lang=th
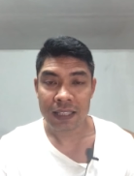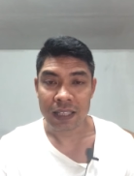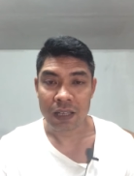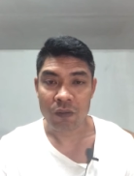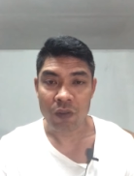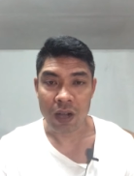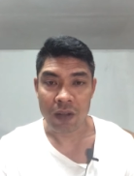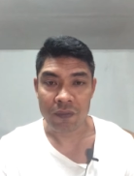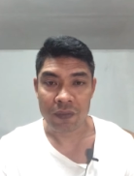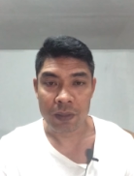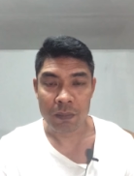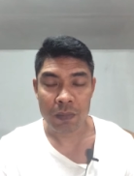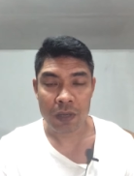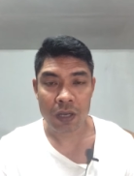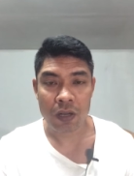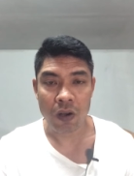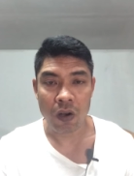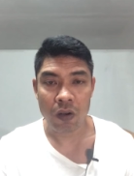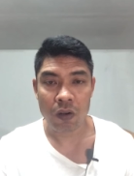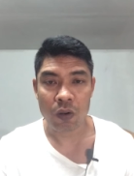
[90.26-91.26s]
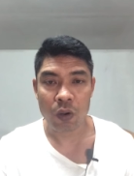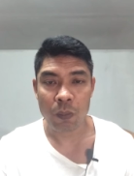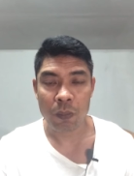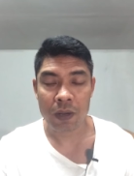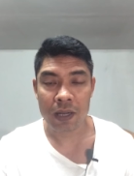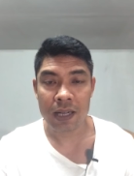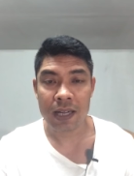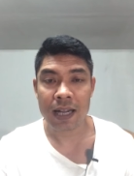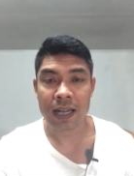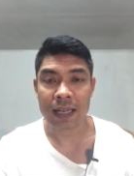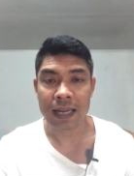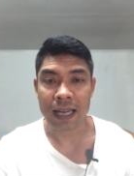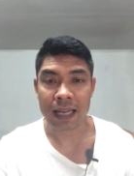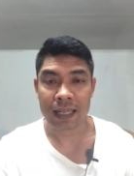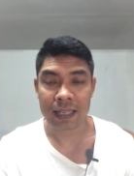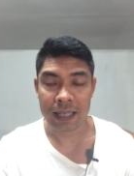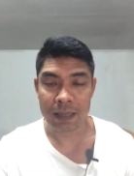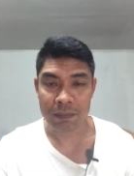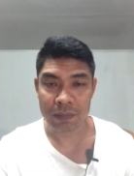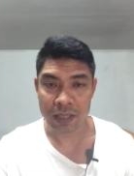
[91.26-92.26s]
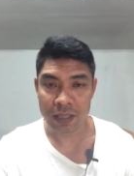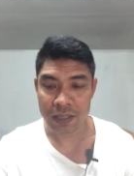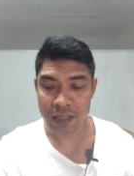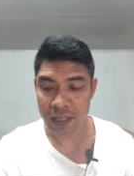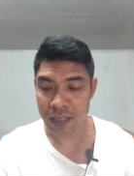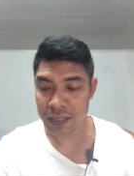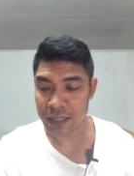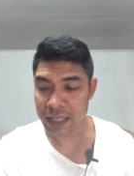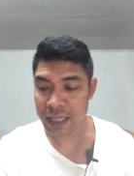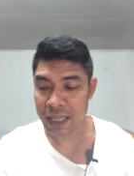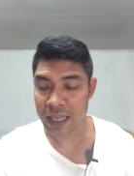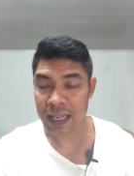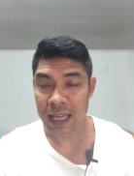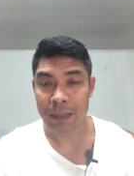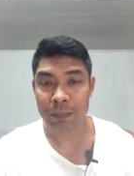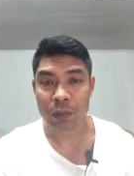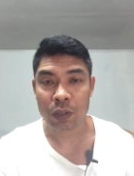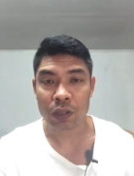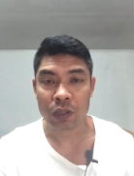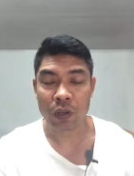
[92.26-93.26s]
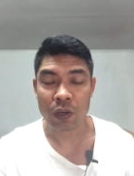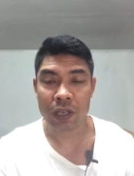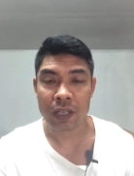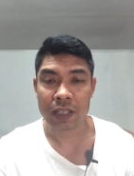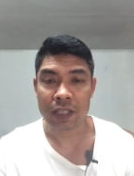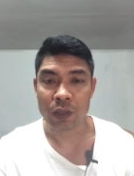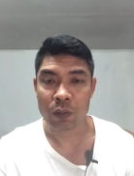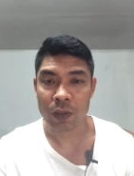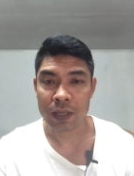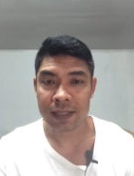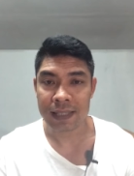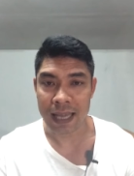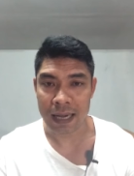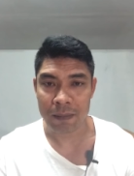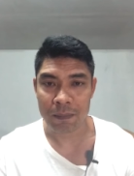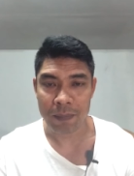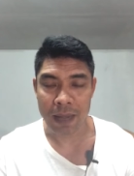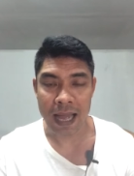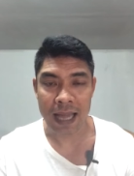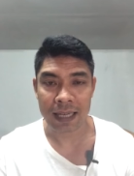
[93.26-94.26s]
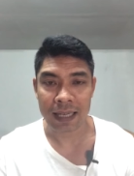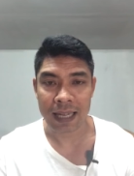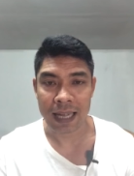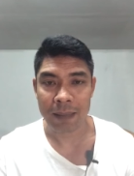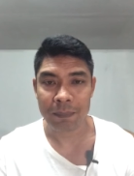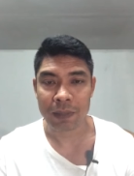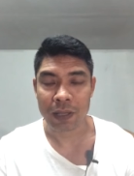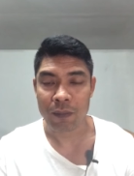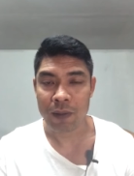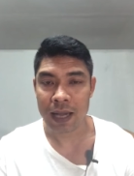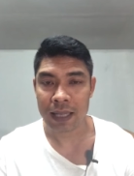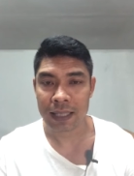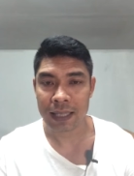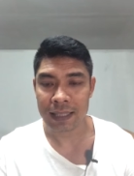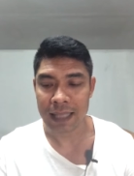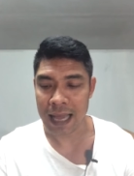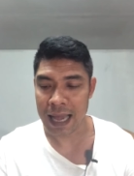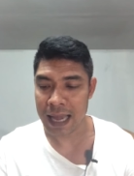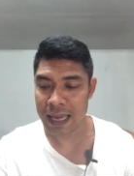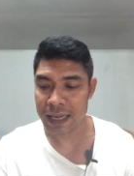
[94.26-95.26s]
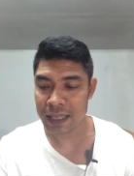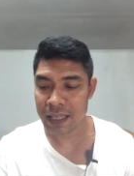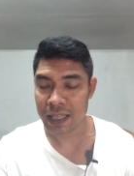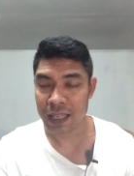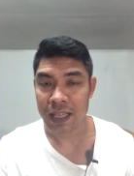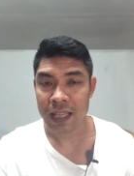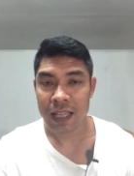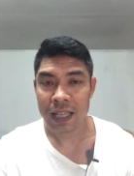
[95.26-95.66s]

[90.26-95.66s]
จังหวะฝีมือคล่องครบเครื่องหลักเหลี่ยมชั้นเชิงดีนะครับต้นๆนนี้ถือว่าจัดมากนะครับแต่ว่าท้ายๆนี่